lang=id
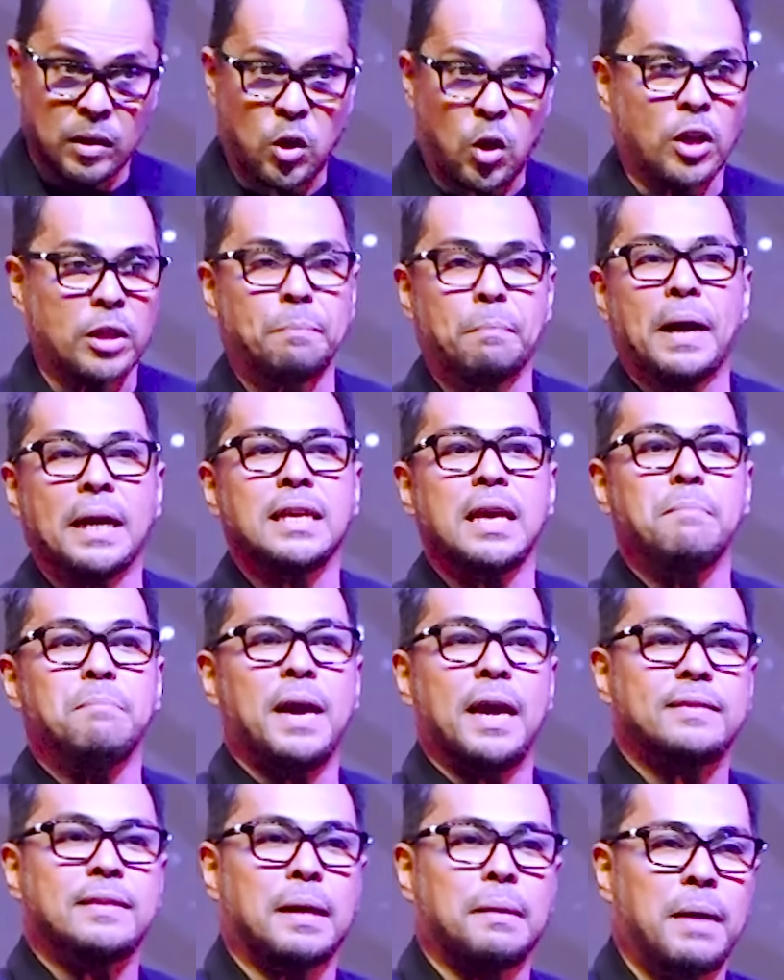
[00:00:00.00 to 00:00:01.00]
Khotbahnya
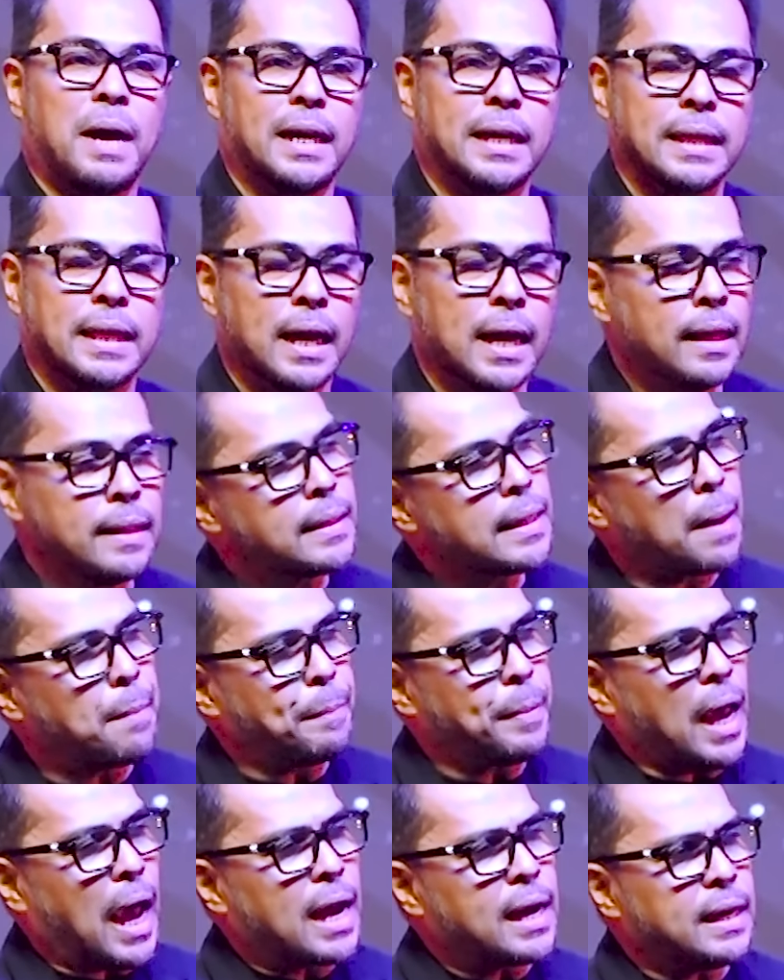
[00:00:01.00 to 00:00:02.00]
biasa banget,
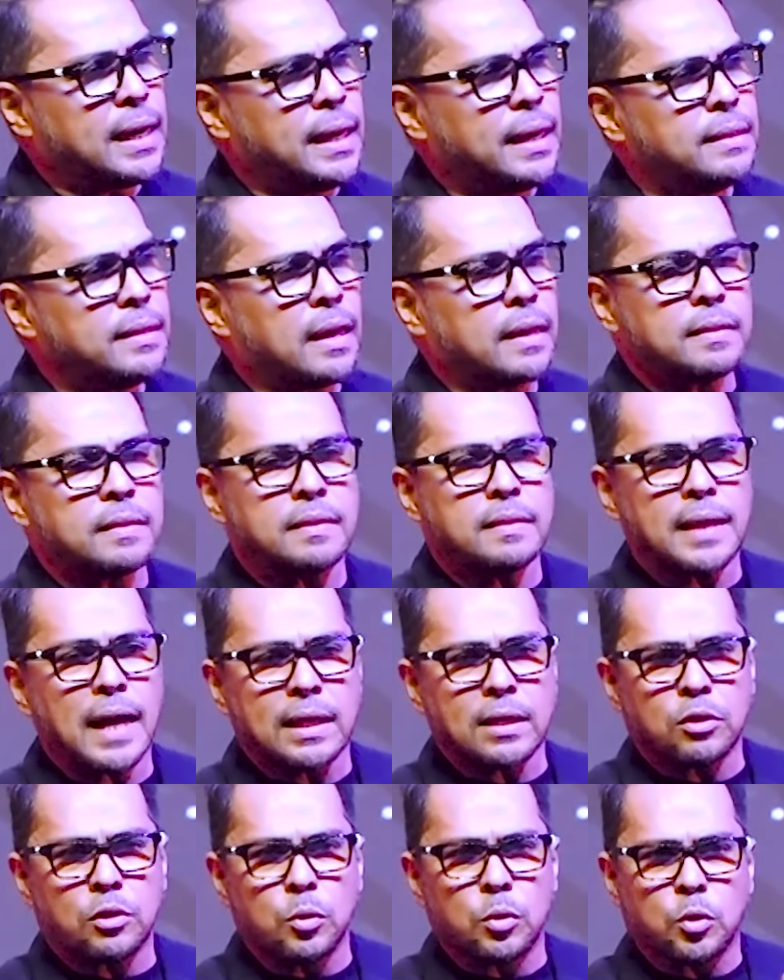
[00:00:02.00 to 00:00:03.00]
tapi anehnya
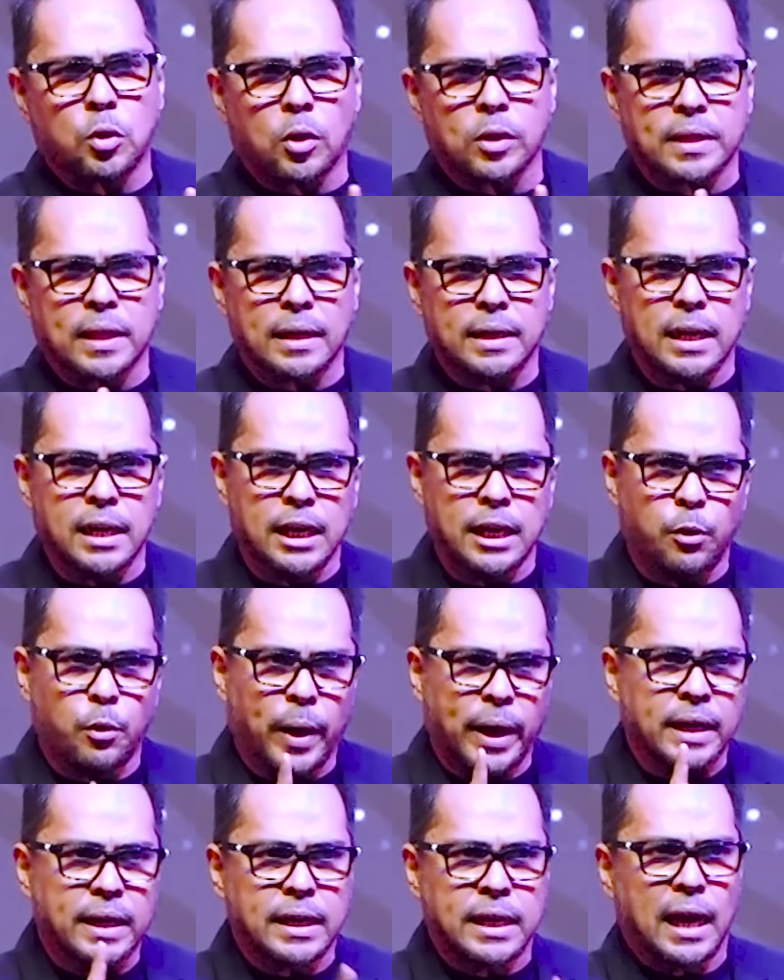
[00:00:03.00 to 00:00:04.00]
satu kota
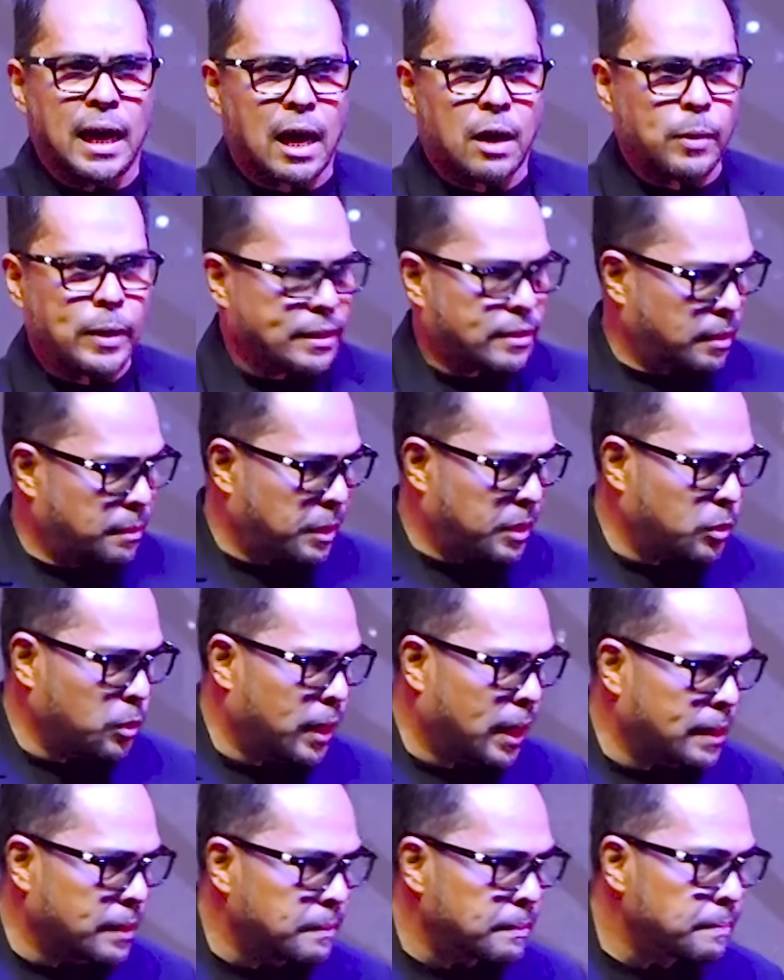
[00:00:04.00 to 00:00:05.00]
Niniwe dilawat sama
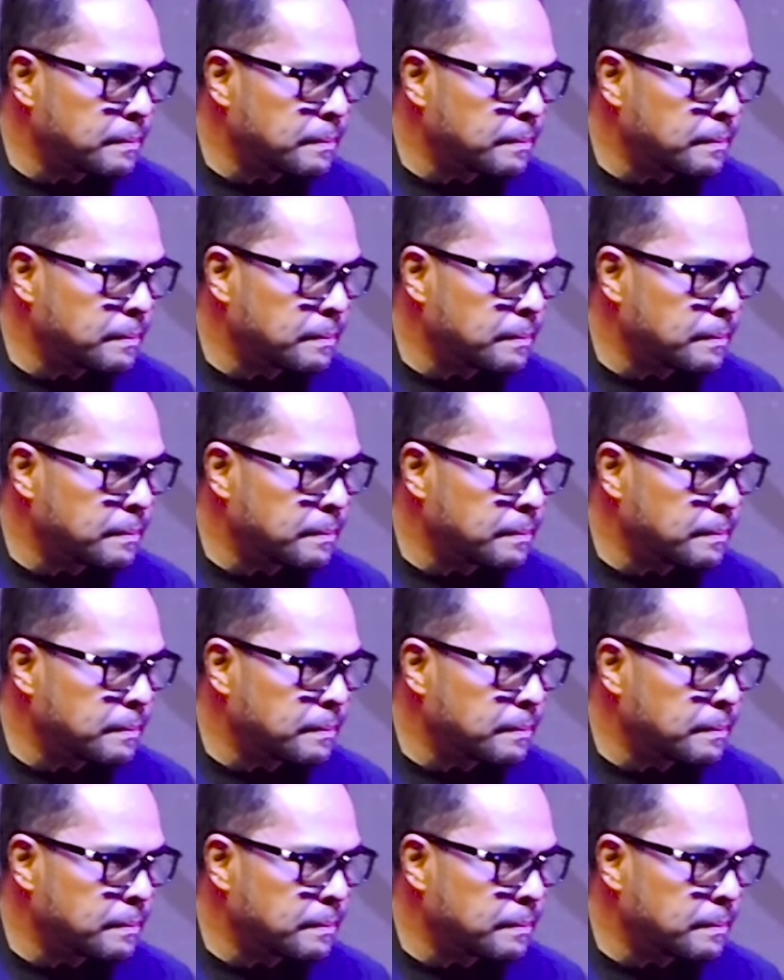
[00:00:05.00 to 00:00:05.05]
Tuhan.